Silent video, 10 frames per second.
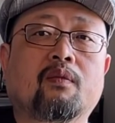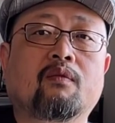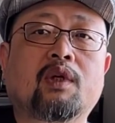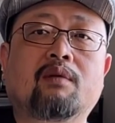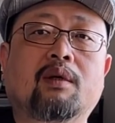
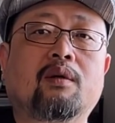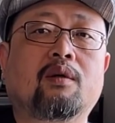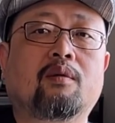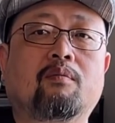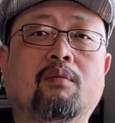为什么？
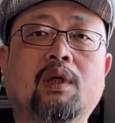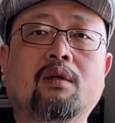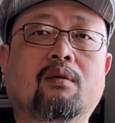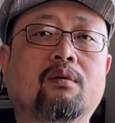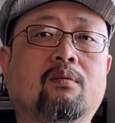没
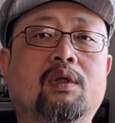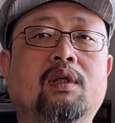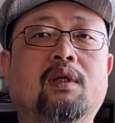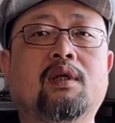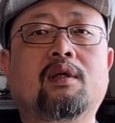有，我现
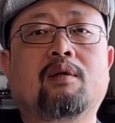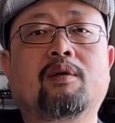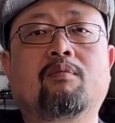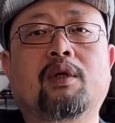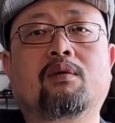在在这
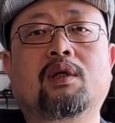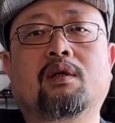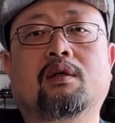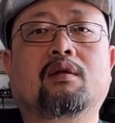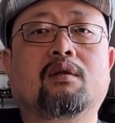边没有任
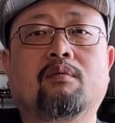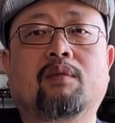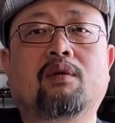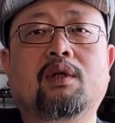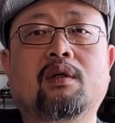何的，没
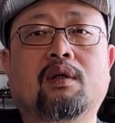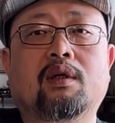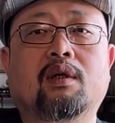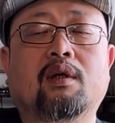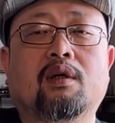有任何
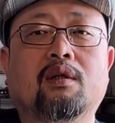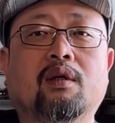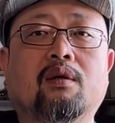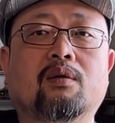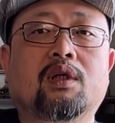的
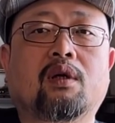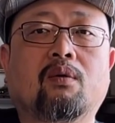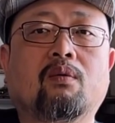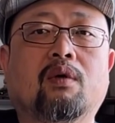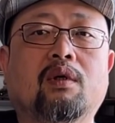能够超
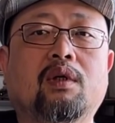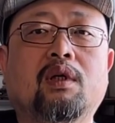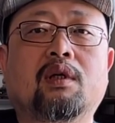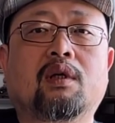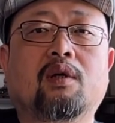过一
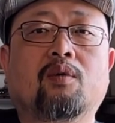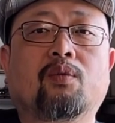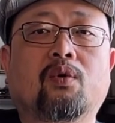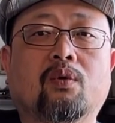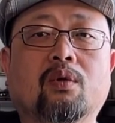个
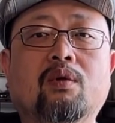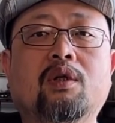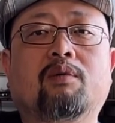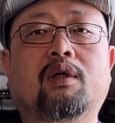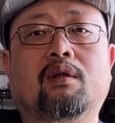普通日
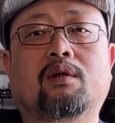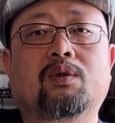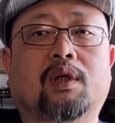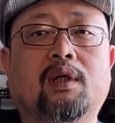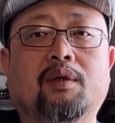本人的
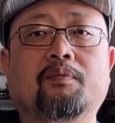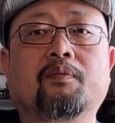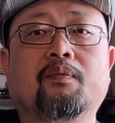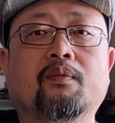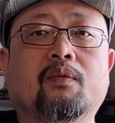权利，
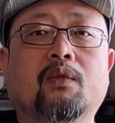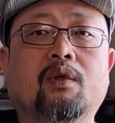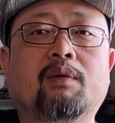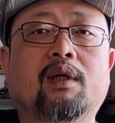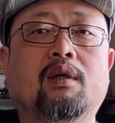对
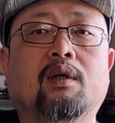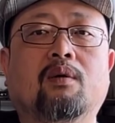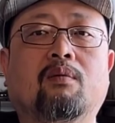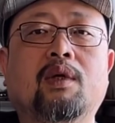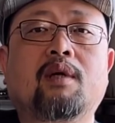吧？
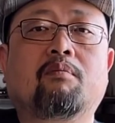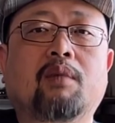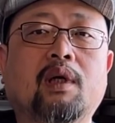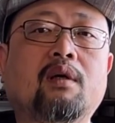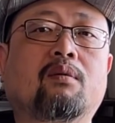我也
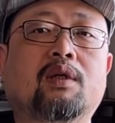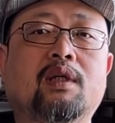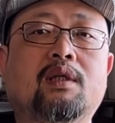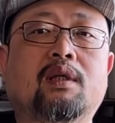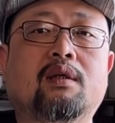没有这
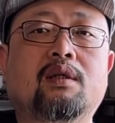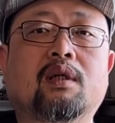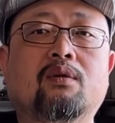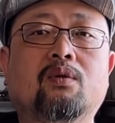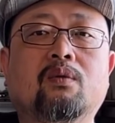些
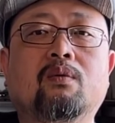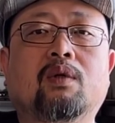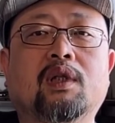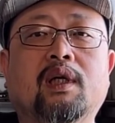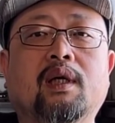像中
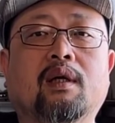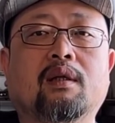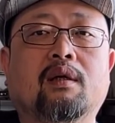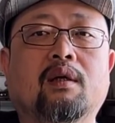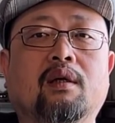国那样
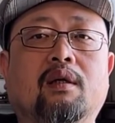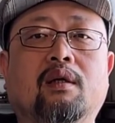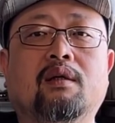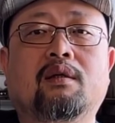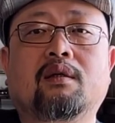的，
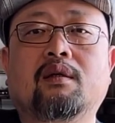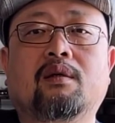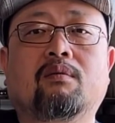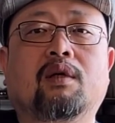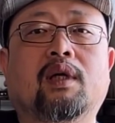呃，各
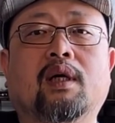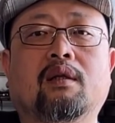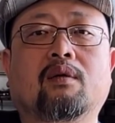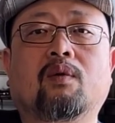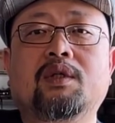种各样
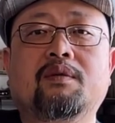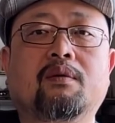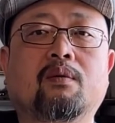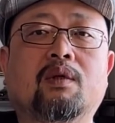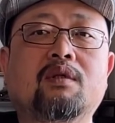的关系
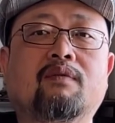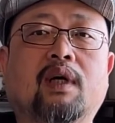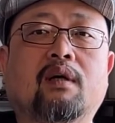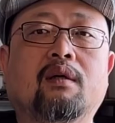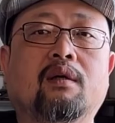关系网，
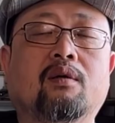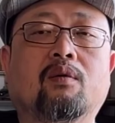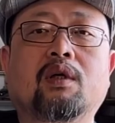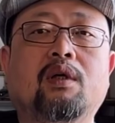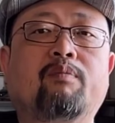我
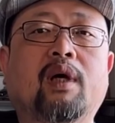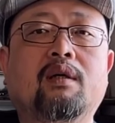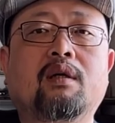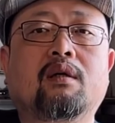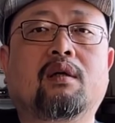可以办
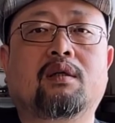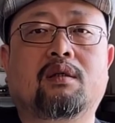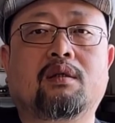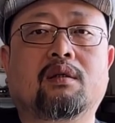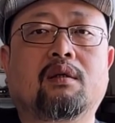任何
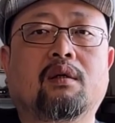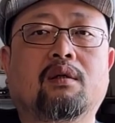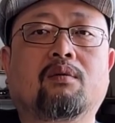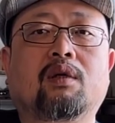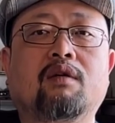事情，
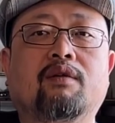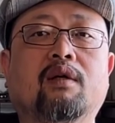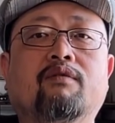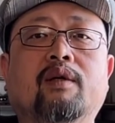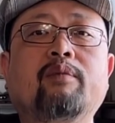都可以非
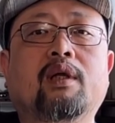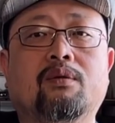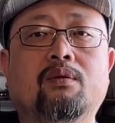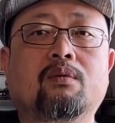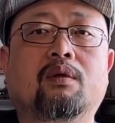常方便的
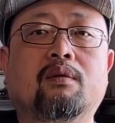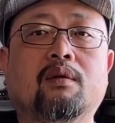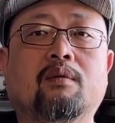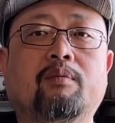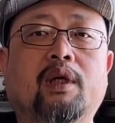去做，
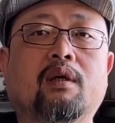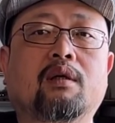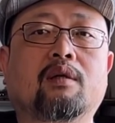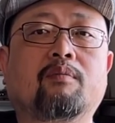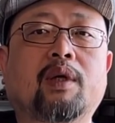别人可
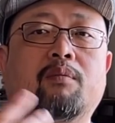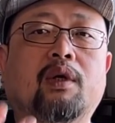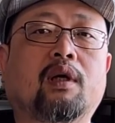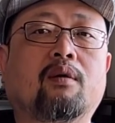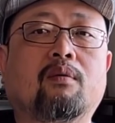能办不
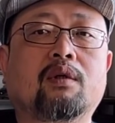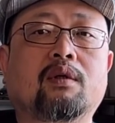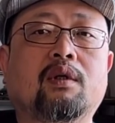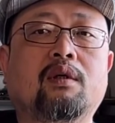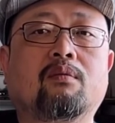了，我就
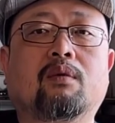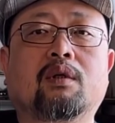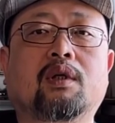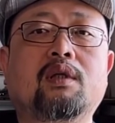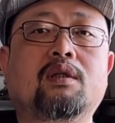可以，我就
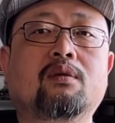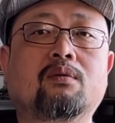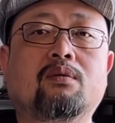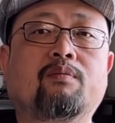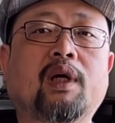可以轻松
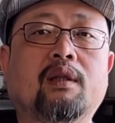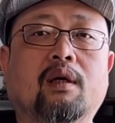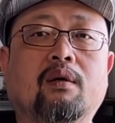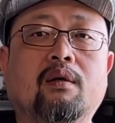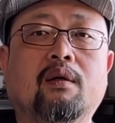的去办到。
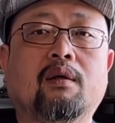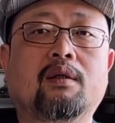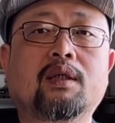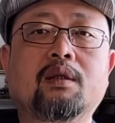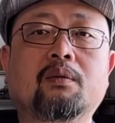
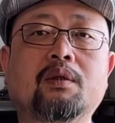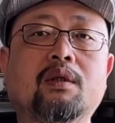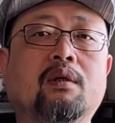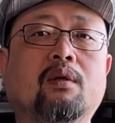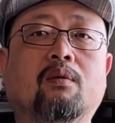这些东西
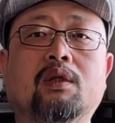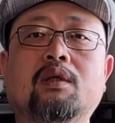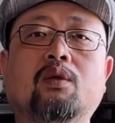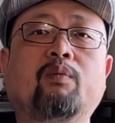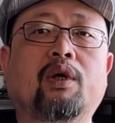我现
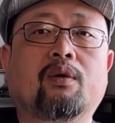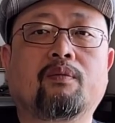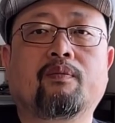在都没有，